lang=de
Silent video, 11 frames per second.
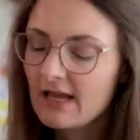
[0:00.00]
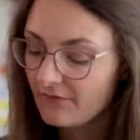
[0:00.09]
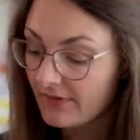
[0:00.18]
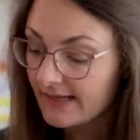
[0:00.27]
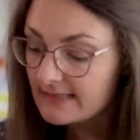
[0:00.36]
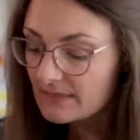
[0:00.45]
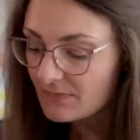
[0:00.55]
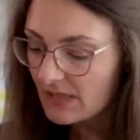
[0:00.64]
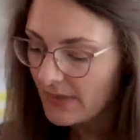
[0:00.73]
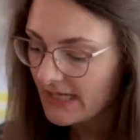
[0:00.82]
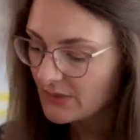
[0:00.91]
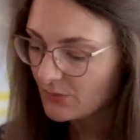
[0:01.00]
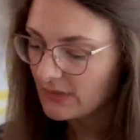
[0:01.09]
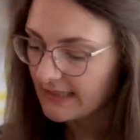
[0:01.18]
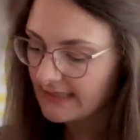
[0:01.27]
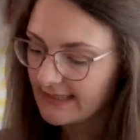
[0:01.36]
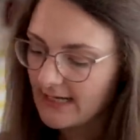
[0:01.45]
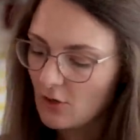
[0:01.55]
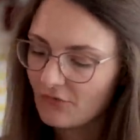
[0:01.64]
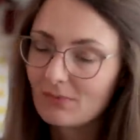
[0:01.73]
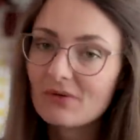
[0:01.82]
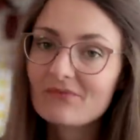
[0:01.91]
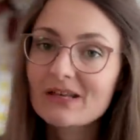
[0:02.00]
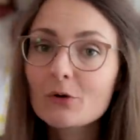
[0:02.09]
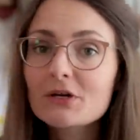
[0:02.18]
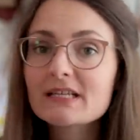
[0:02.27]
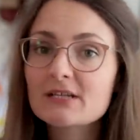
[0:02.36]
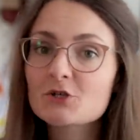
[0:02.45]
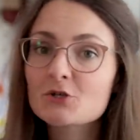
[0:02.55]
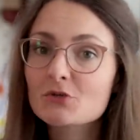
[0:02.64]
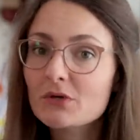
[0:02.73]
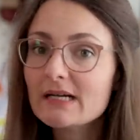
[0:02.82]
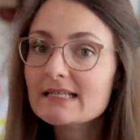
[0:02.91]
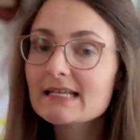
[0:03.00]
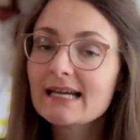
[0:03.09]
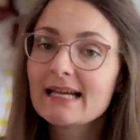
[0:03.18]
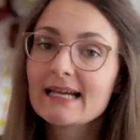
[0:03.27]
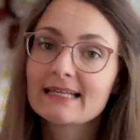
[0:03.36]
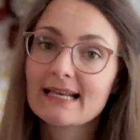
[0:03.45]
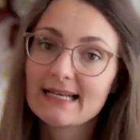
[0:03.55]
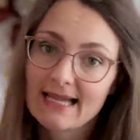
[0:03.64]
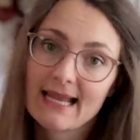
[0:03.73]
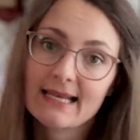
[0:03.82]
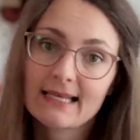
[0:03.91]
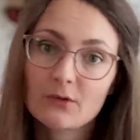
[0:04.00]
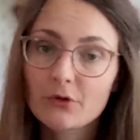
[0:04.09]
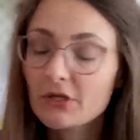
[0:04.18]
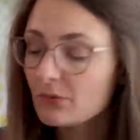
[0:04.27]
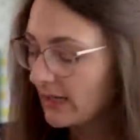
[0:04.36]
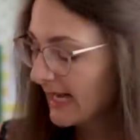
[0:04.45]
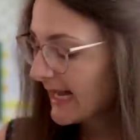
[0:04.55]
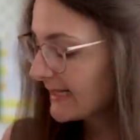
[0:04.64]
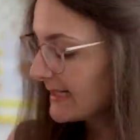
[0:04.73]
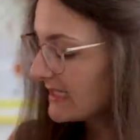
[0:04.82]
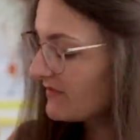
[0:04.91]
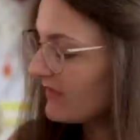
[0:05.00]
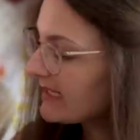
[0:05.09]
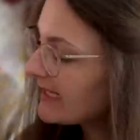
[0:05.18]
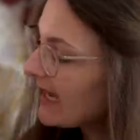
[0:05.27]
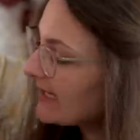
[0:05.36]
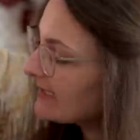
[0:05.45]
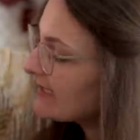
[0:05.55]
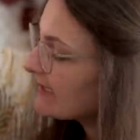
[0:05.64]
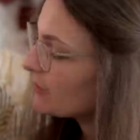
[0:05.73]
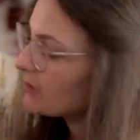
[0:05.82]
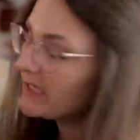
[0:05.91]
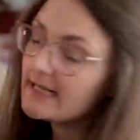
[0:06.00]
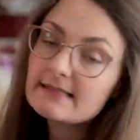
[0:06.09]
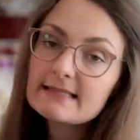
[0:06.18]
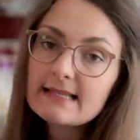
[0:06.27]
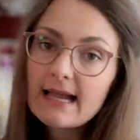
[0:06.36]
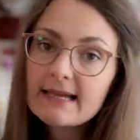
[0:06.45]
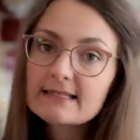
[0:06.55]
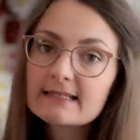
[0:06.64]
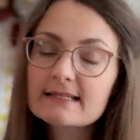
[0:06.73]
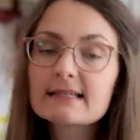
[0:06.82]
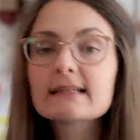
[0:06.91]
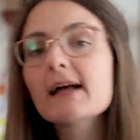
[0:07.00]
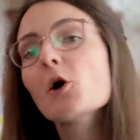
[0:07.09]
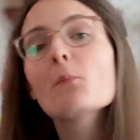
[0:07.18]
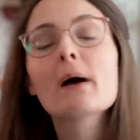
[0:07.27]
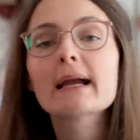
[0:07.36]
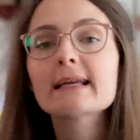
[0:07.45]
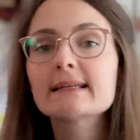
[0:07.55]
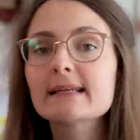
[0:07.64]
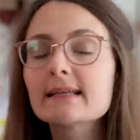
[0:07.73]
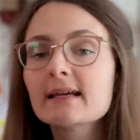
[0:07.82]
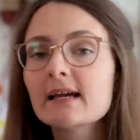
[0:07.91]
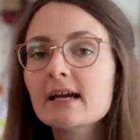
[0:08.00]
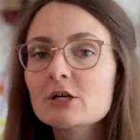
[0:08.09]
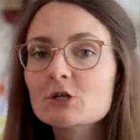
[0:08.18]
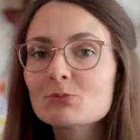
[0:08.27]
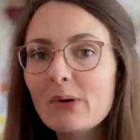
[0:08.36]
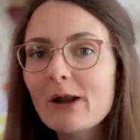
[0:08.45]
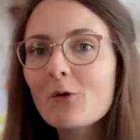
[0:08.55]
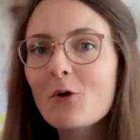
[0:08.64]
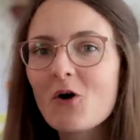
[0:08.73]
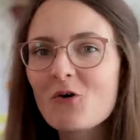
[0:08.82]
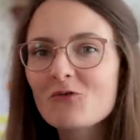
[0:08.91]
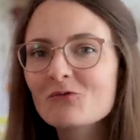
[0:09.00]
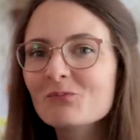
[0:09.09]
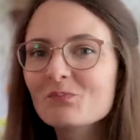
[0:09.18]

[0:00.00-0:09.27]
fällt es mir persönlich nicht auf. Aber wenn euch das stört, dann kann ich euch nur raten, dass wenn ihr an diesen Stellen seid, dass ihr da nochmal richtig Spannung auf,